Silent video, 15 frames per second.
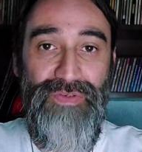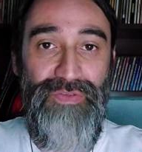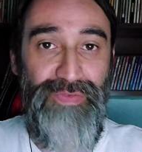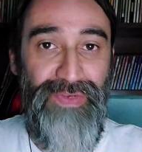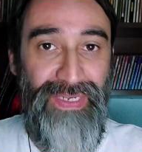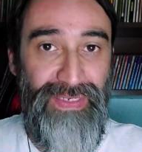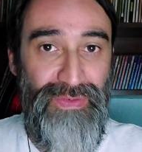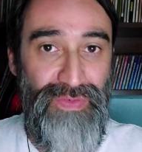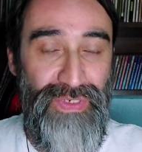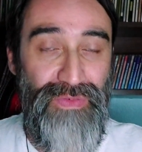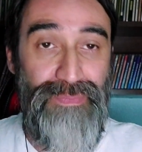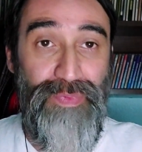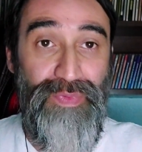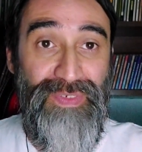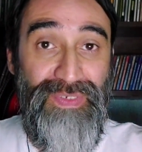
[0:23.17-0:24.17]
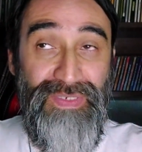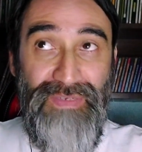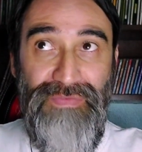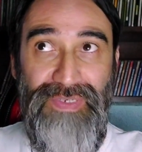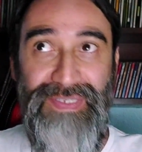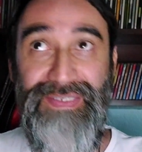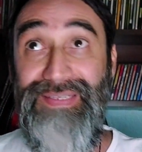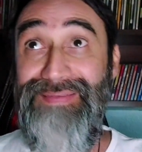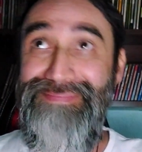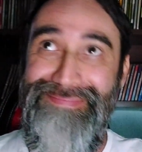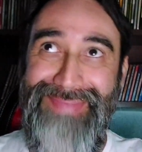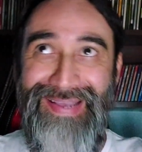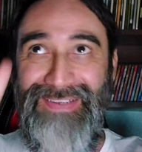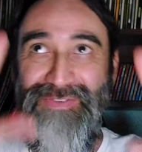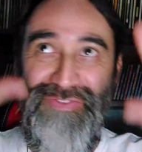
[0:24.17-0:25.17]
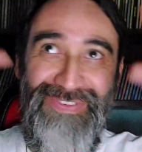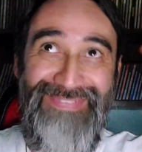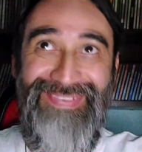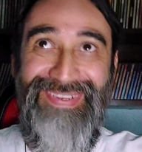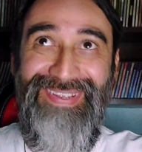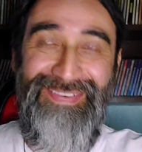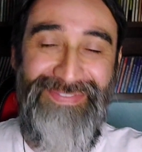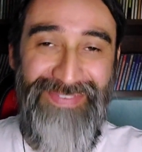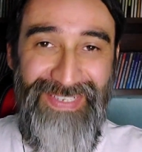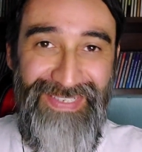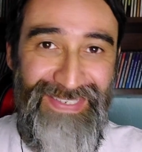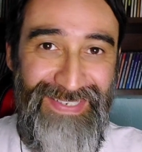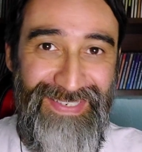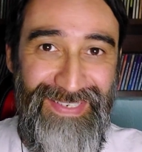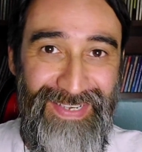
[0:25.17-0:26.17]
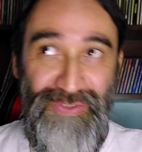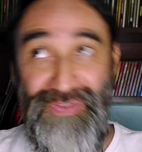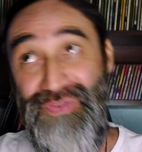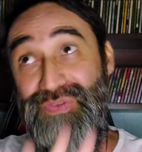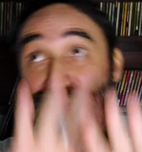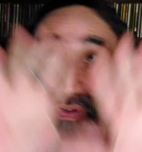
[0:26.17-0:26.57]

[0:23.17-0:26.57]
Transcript: notificações possíveis e imagináveis de